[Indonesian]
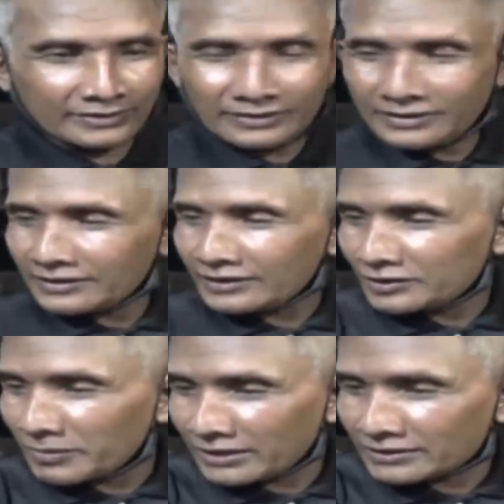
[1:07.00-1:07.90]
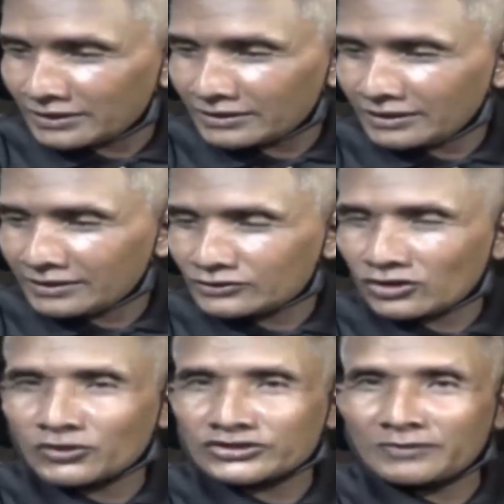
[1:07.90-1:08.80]
dari seberang sana
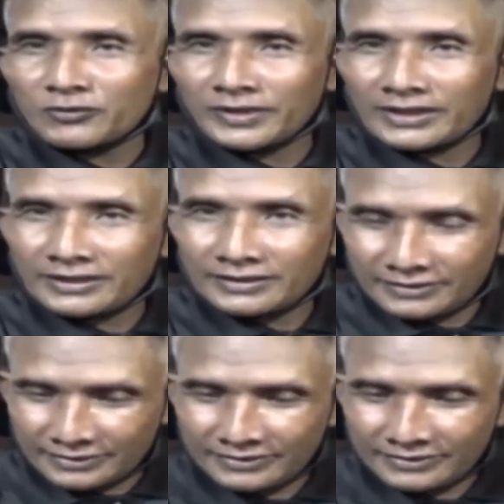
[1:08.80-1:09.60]
diterobos lampu merah.